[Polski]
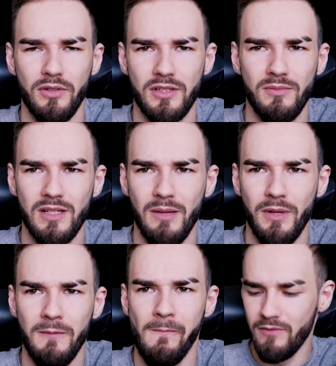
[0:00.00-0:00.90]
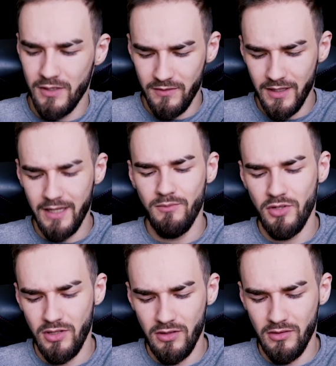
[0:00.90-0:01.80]
polskim sklepie, więc wydaje
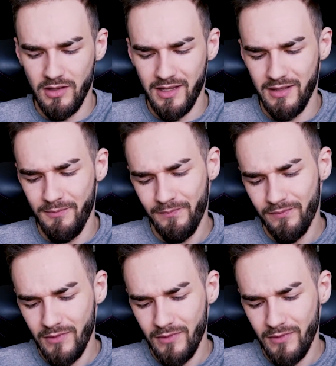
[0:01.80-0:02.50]
mi się, że to taki